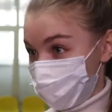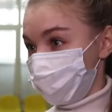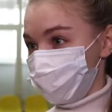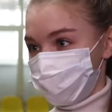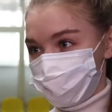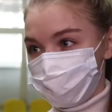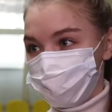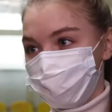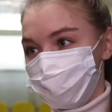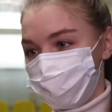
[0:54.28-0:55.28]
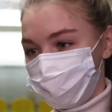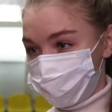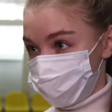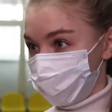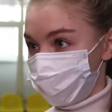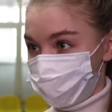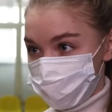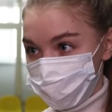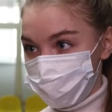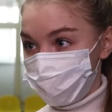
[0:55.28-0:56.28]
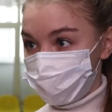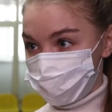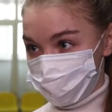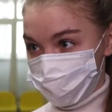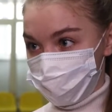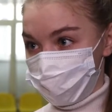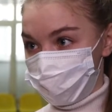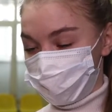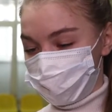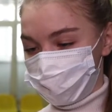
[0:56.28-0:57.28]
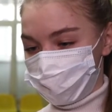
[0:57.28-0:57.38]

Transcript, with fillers: Я работаю в инфекционном госпитале в Кожвене.